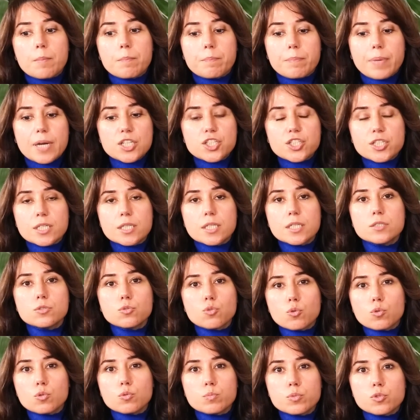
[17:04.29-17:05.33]
Başkalarının
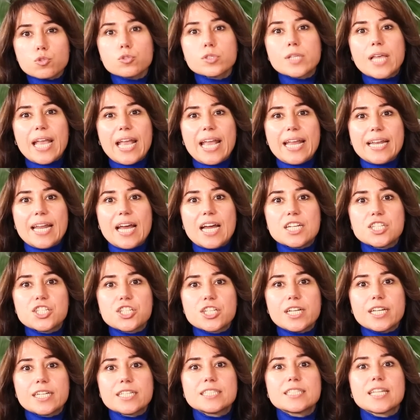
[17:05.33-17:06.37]
olumsuz
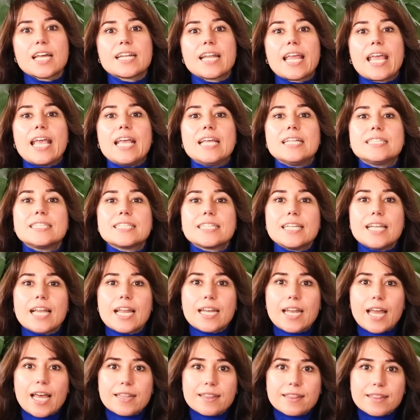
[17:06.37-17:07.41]
enerjilerinden
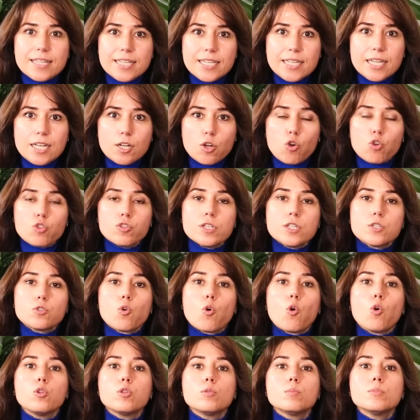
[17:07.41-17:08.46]
etkilenen değil, onları
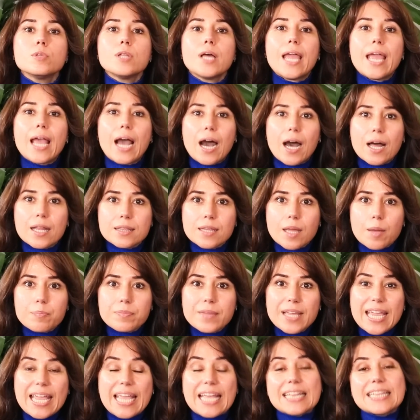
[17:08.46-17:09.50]
olumlu
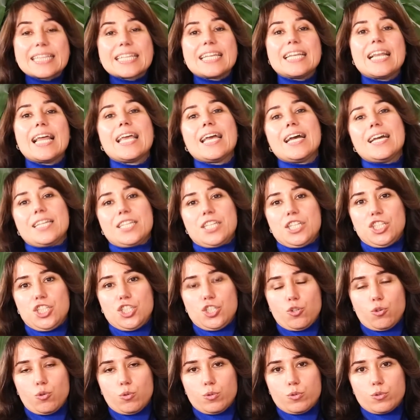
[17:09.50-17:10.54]
anlamda etkileyen
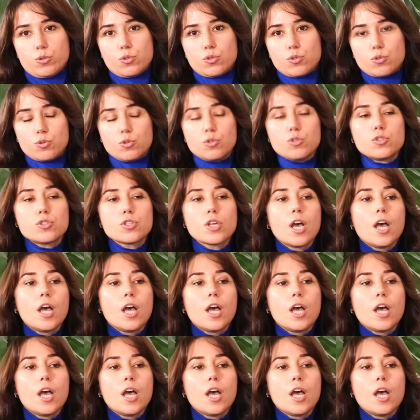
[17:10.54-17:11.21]
kişi olursunuz.